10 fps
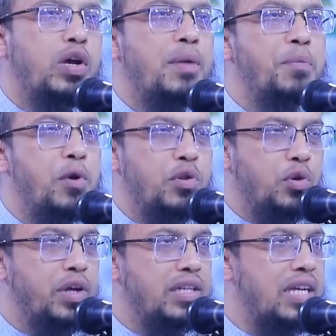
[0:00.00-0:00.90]
রোগে পরিণত
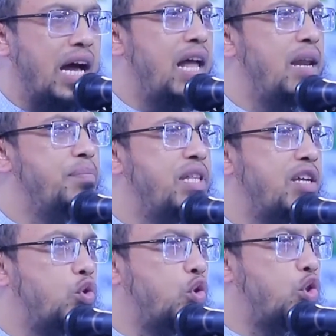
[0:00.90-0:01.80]
হয়েছে
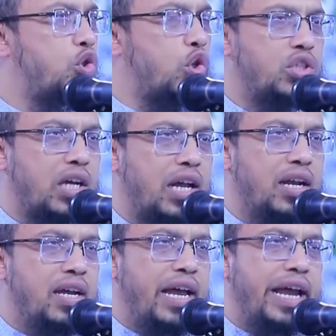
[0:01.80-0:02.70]
আলেমদের দোষ চর্চা
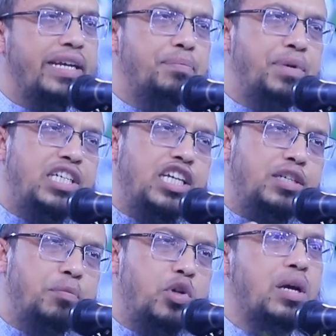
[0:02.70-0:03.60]
একটা
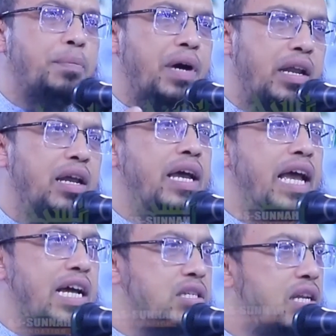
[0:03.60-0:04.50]
বিশেষ মজা পান
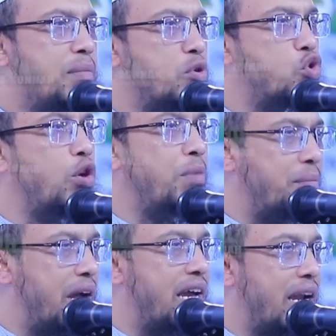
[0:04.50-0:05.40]
এক শ্রেণীর
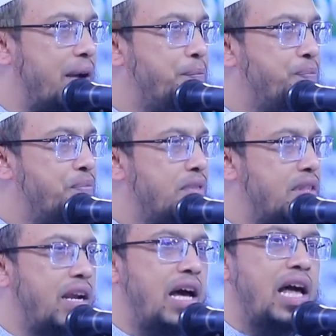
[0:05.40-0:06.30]
মুসলমান ভাইয়েরা
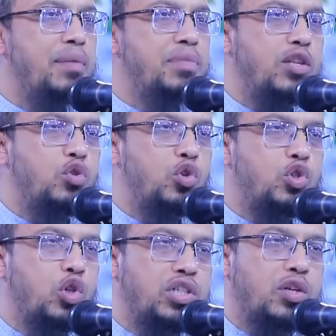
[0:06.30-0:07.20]
তারা আলেমদের দোষ
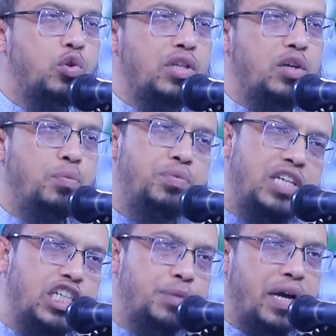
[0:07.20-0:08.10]
চর্চা করতে খুব
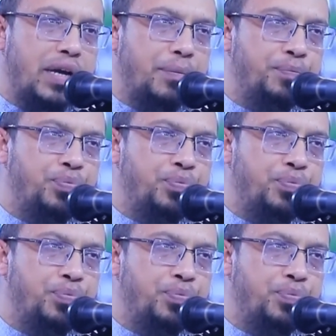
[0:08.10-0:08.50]
টেস্ট পান